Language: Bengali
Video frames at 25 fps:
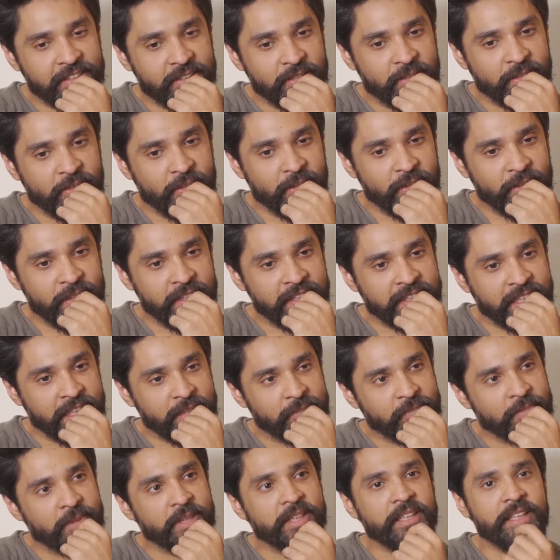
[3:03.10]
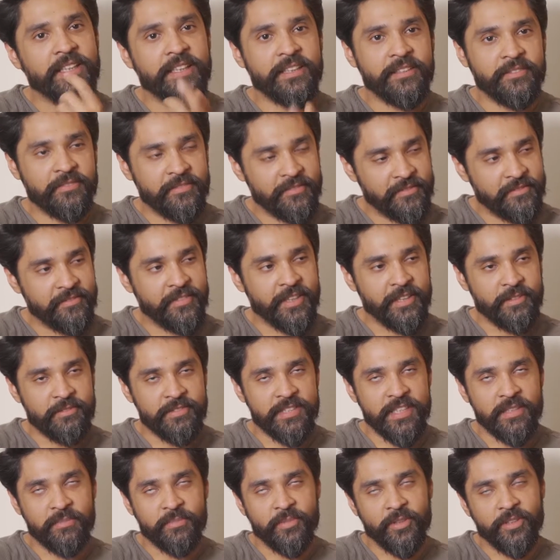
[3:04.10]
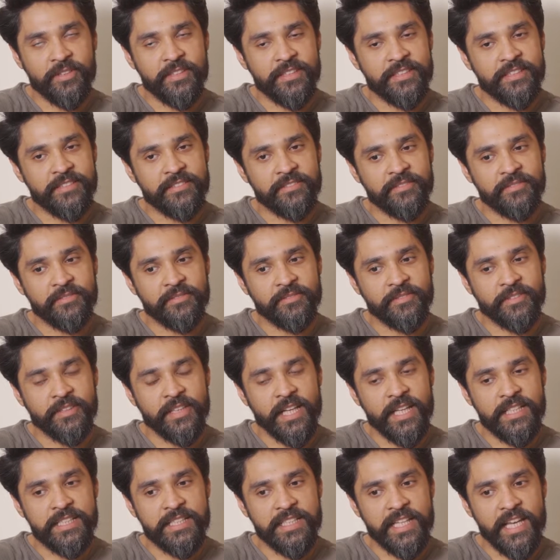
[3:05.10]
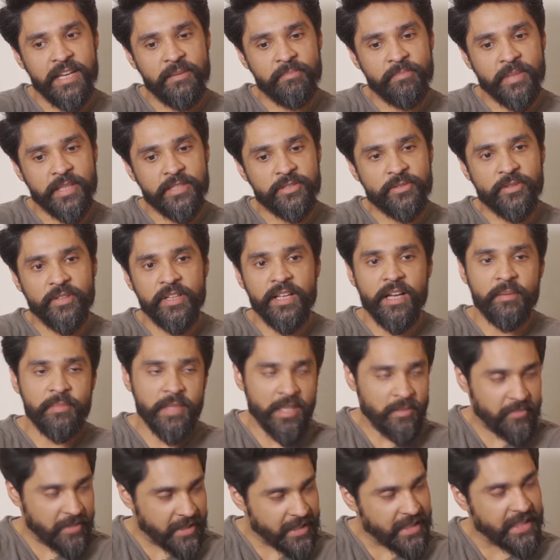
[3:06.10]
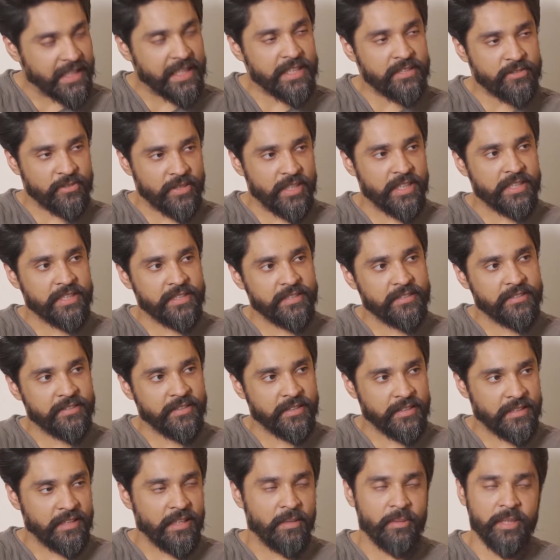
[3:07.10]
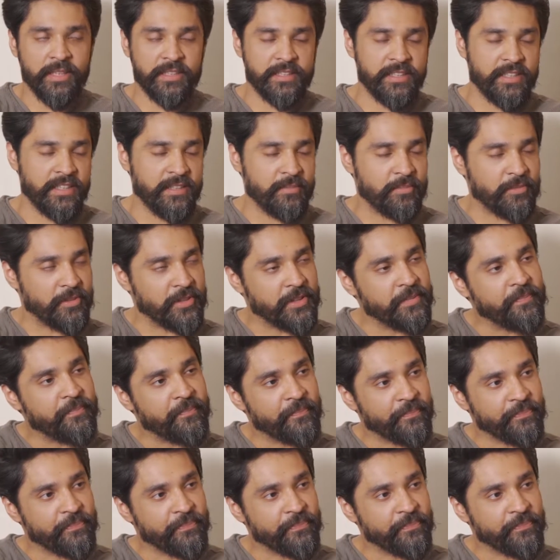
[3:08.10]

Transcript: তো হয়ে তারপরে মেন টু সেন্ট পলস তো ক্লাস টেন পাস করে আমি আবার এখানে চলে আসি এখানে লামার্টিয়ানে পড়ি